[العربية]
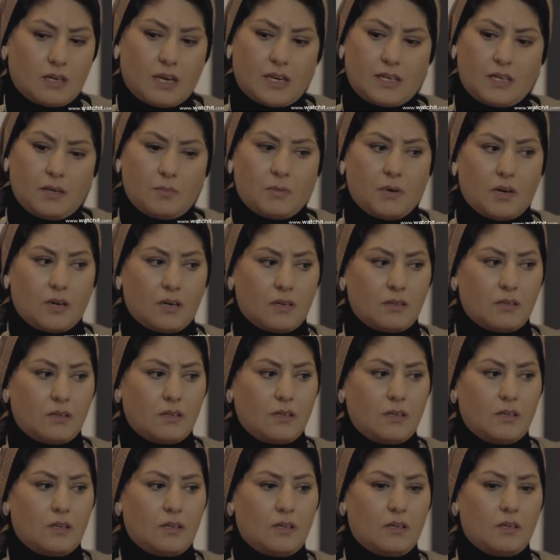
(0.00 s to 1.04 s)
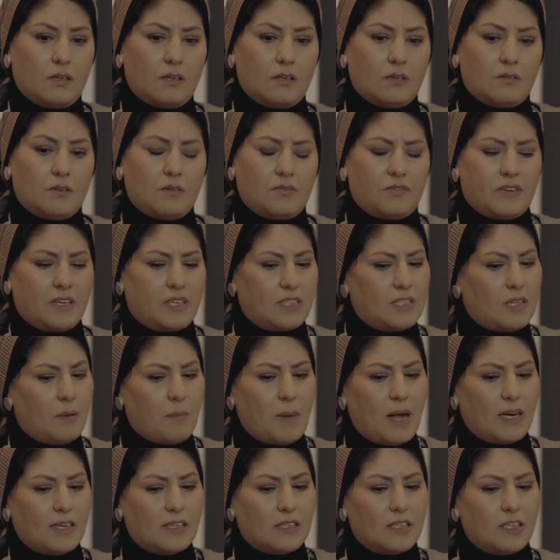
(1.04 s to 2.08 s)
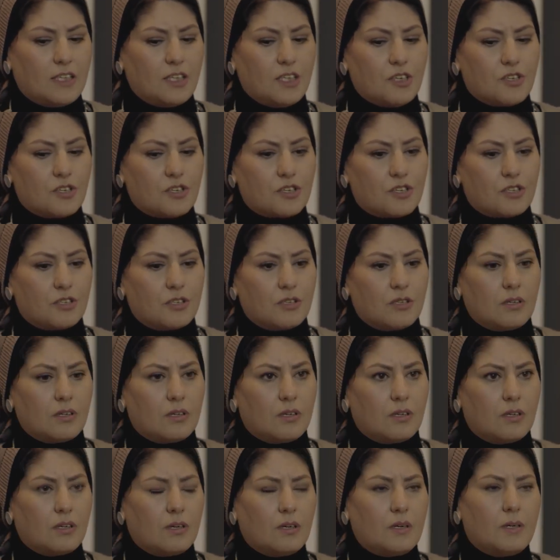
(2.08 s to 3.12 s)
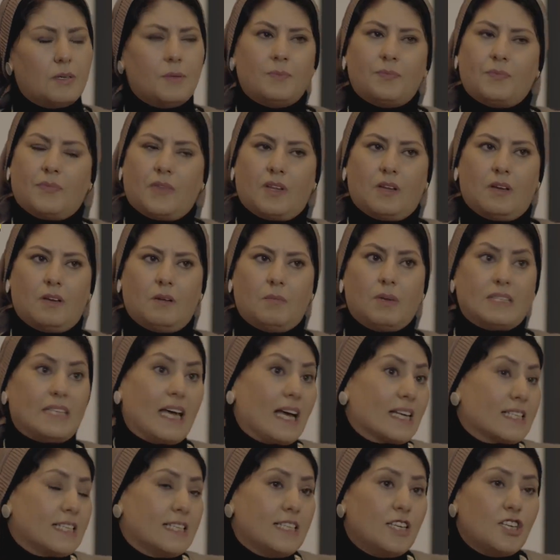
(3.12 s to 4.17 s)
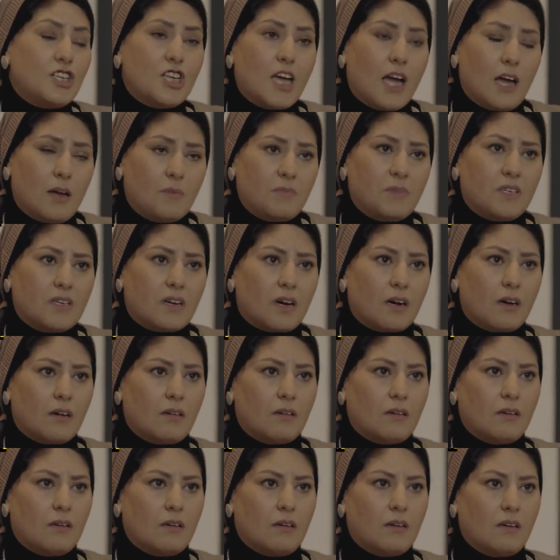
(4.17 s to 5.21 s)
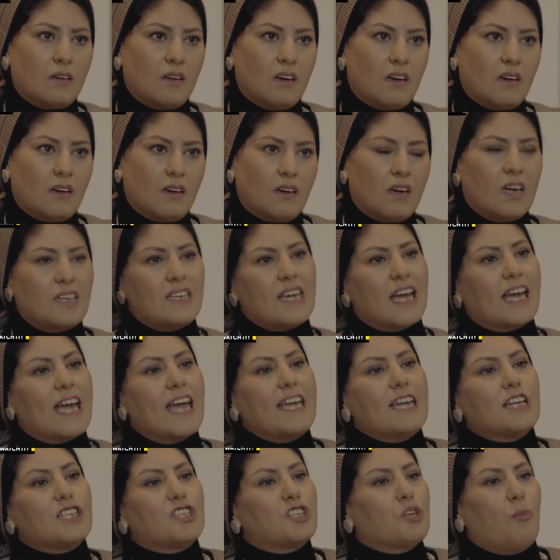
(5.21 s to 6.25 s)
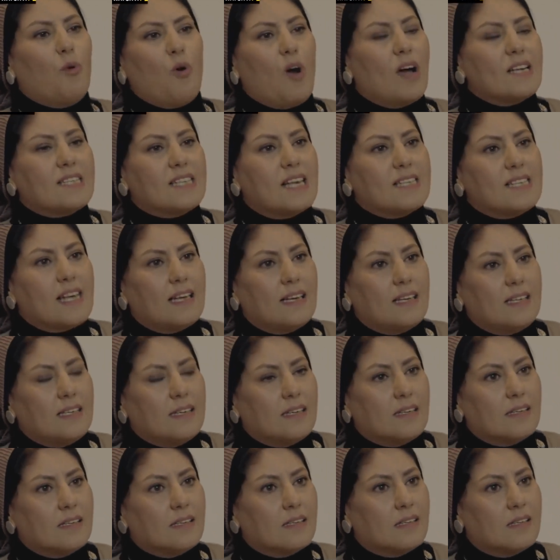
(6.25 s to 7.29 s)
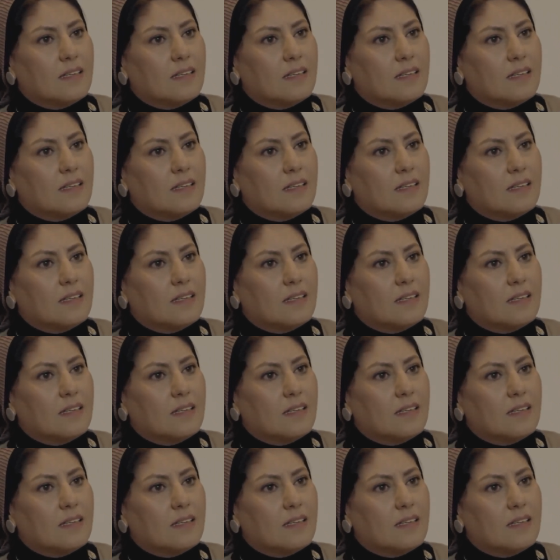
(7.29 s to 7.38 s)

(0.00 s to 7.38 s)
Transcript: غريبه فريده ما قالتليش ما تاخذنيش يا اميره هي جايه السبوع اساسا ليه